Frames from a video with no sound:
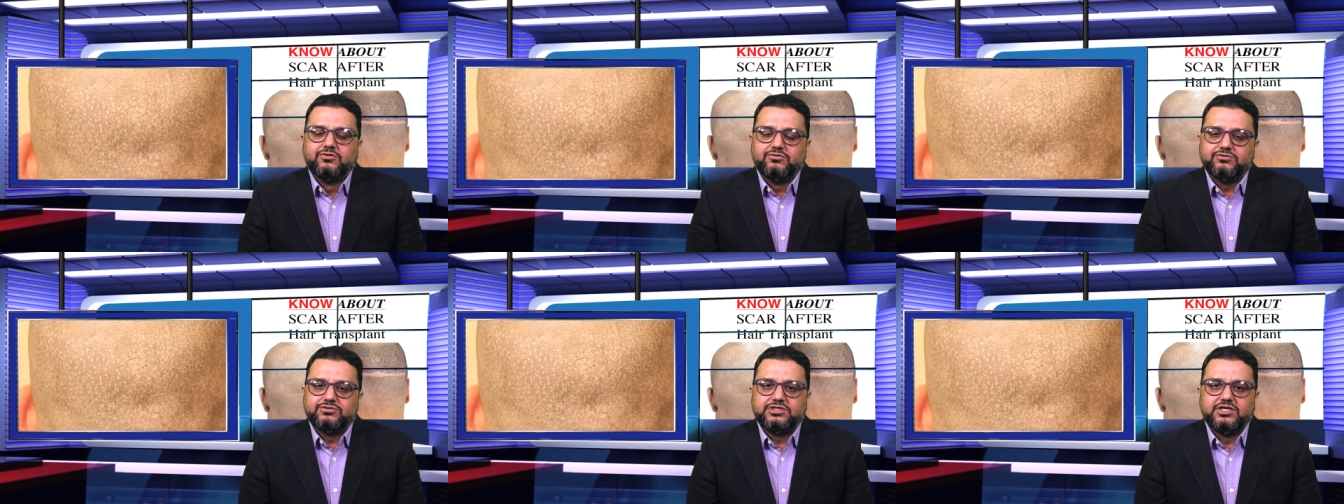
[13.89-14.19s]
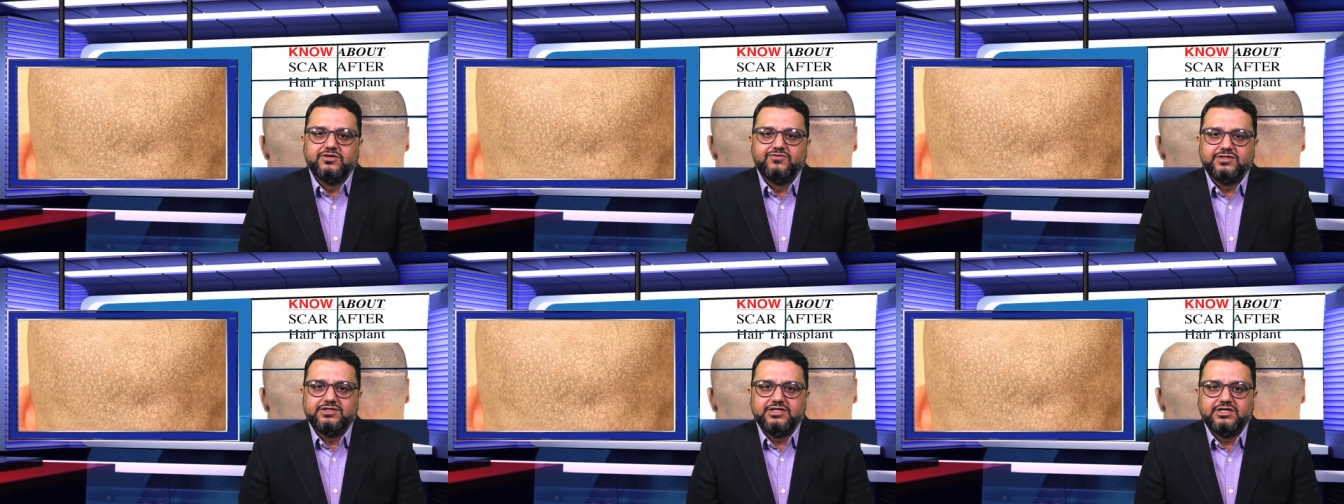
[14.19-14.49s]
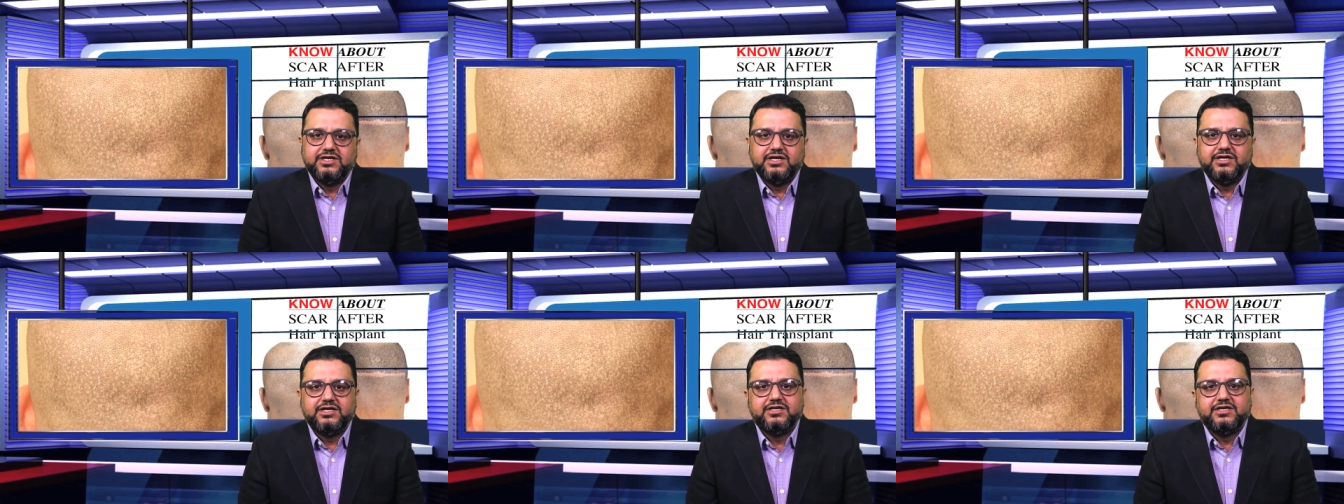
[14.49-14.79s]
उसकी वजह
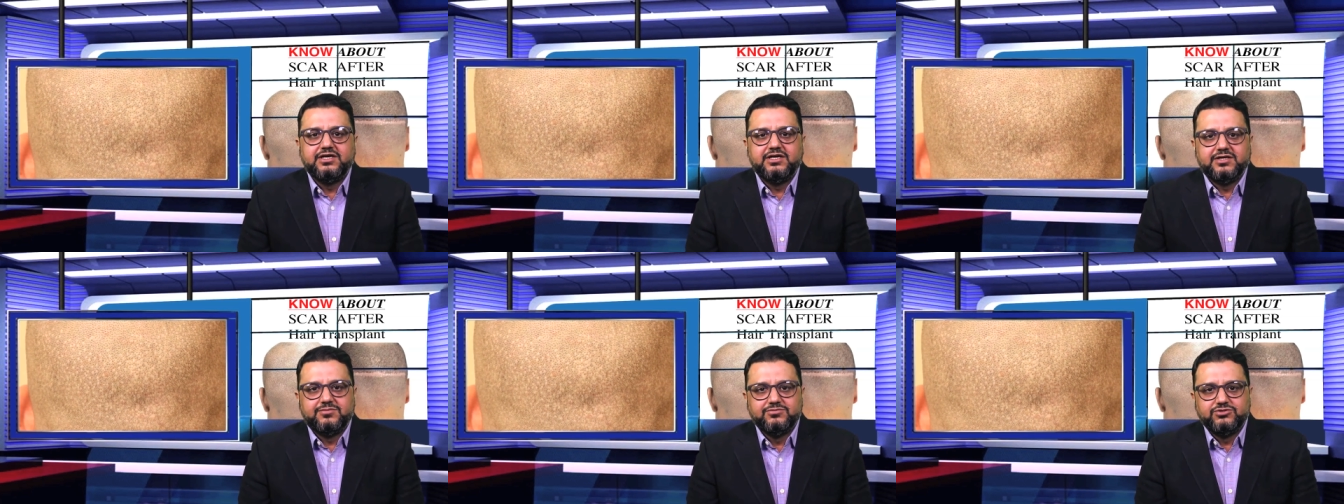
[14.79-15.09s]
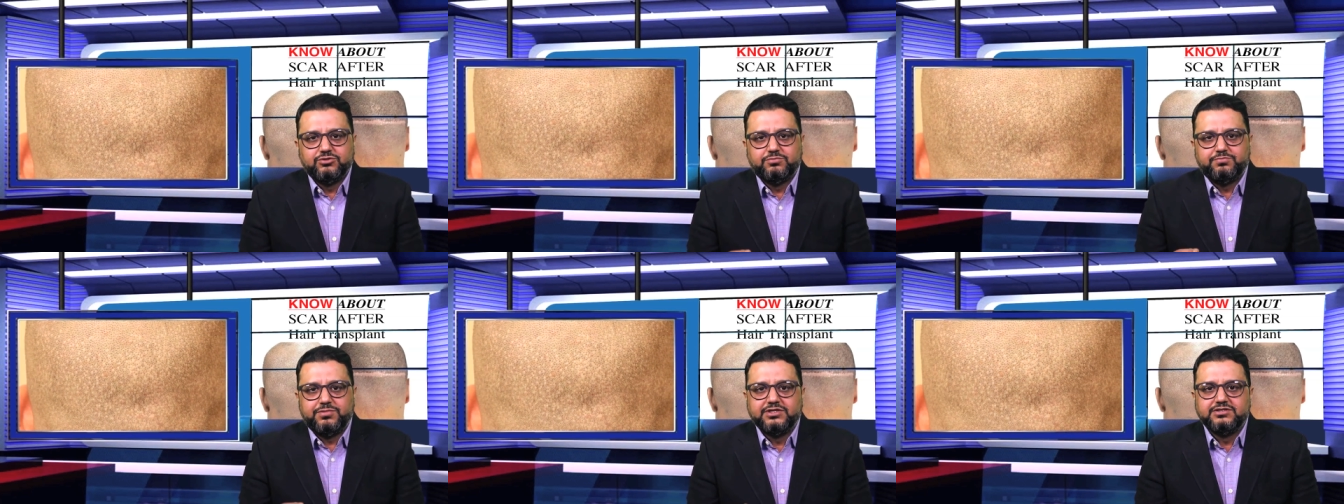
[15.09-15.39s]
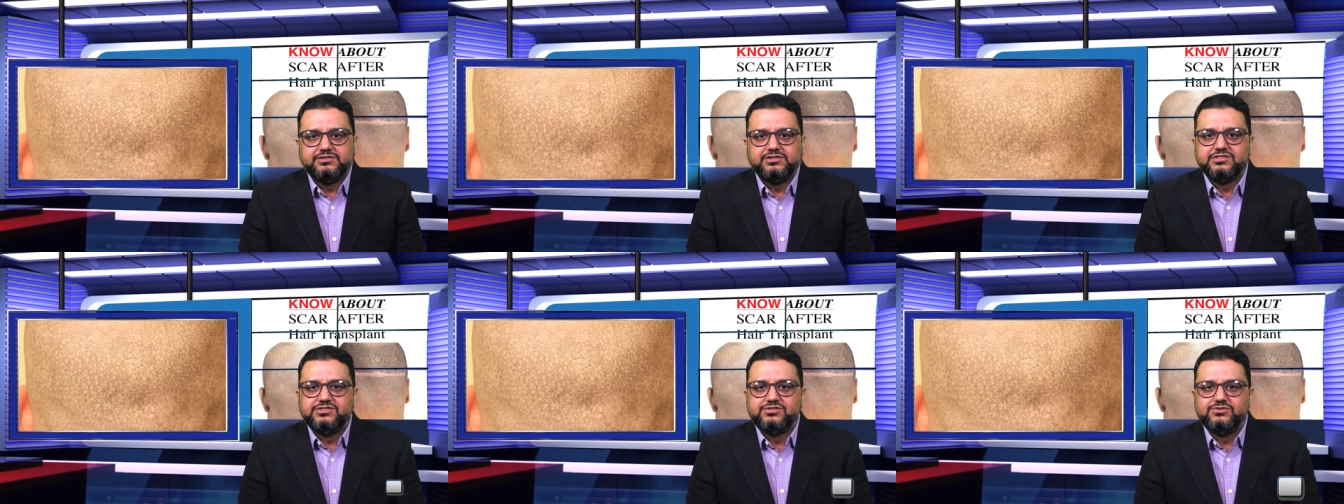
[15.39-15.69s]
यह है कि हम जो
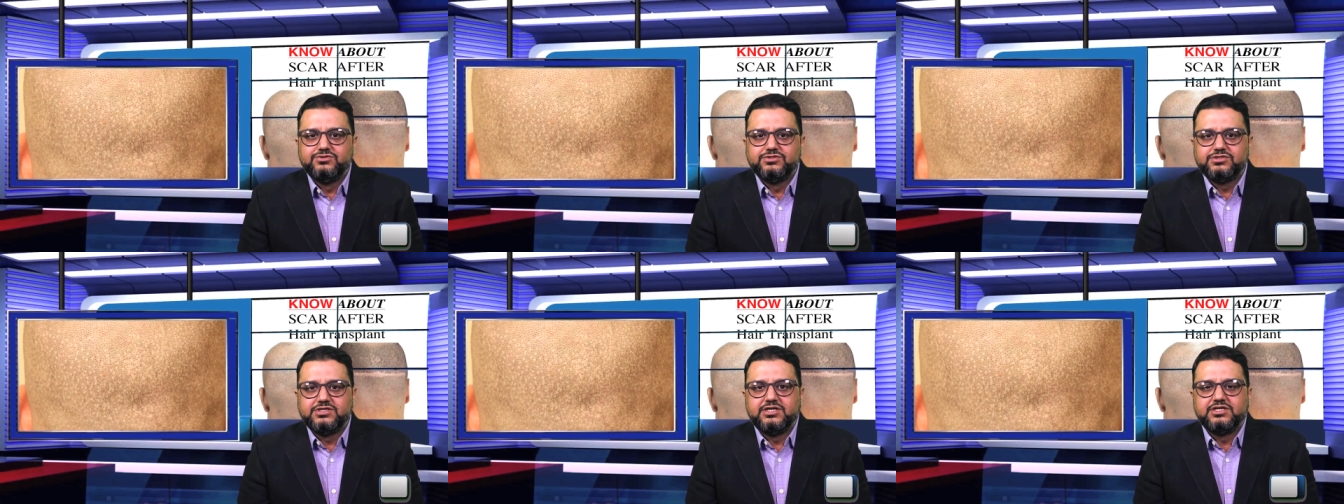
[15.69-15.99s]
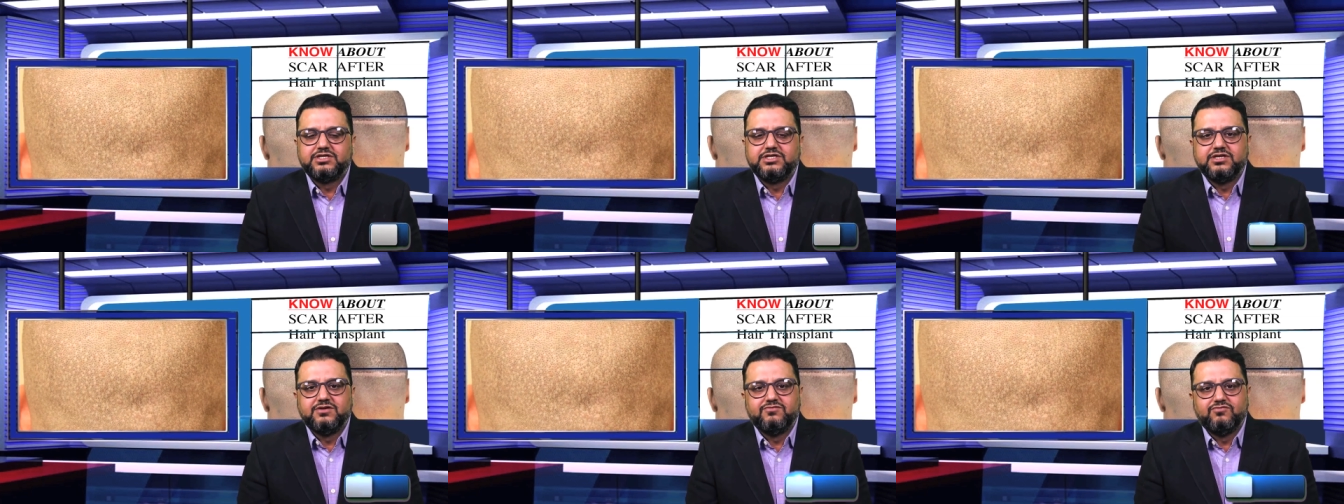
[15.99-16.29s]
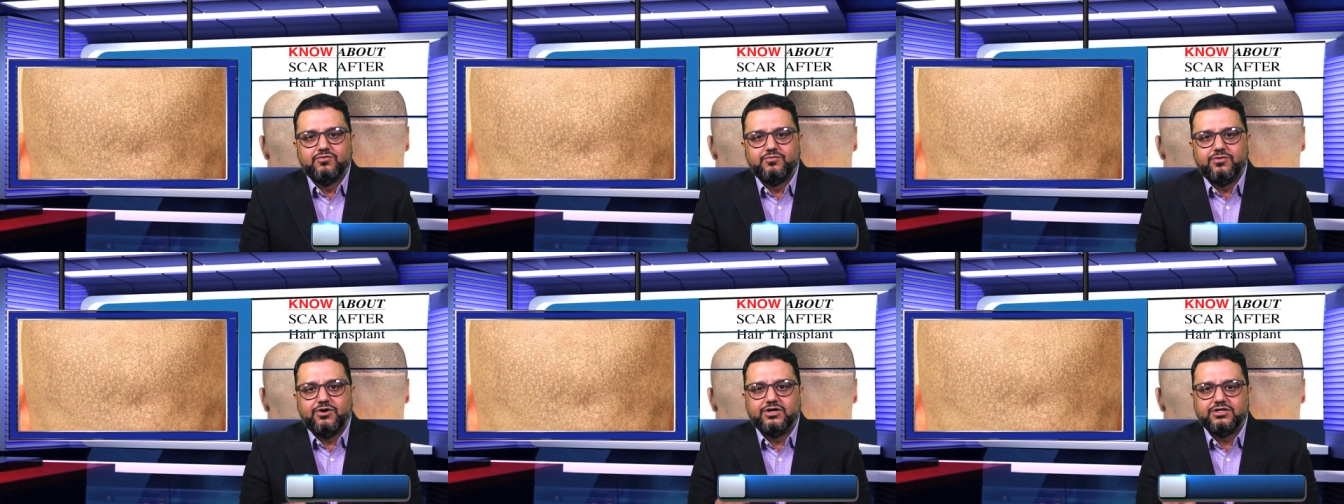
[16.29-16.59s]
पंचेज यूज़ करते हैं
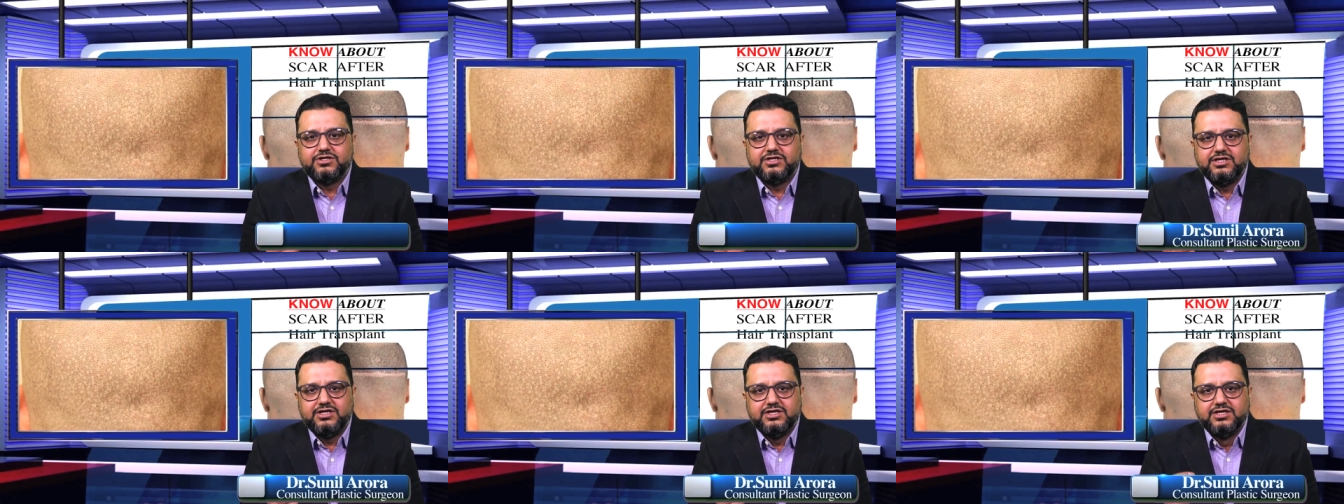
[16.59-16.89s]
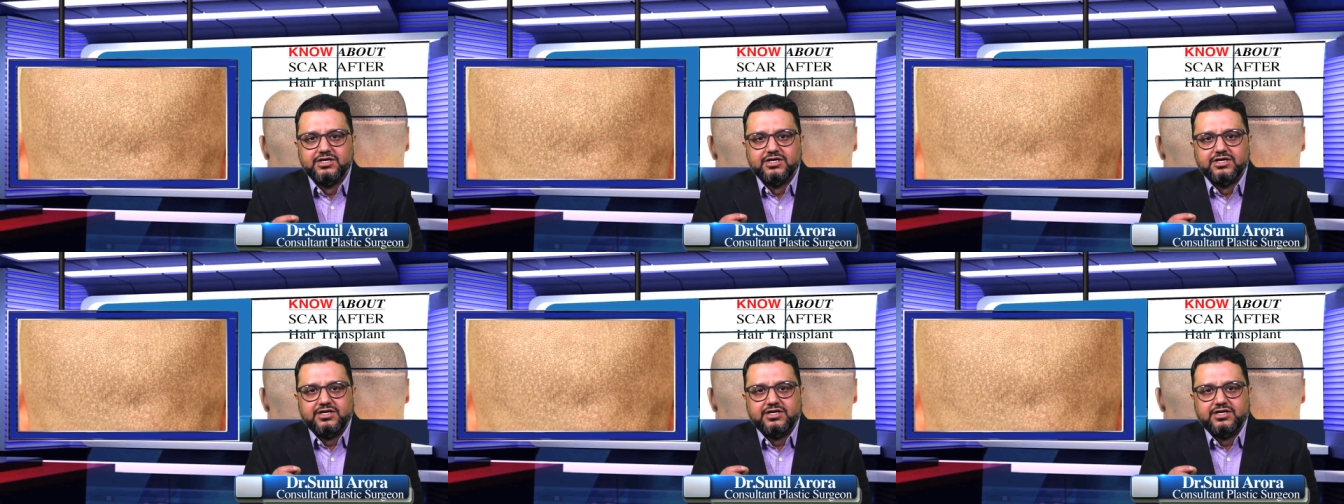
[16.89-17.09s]
वो बहुत ही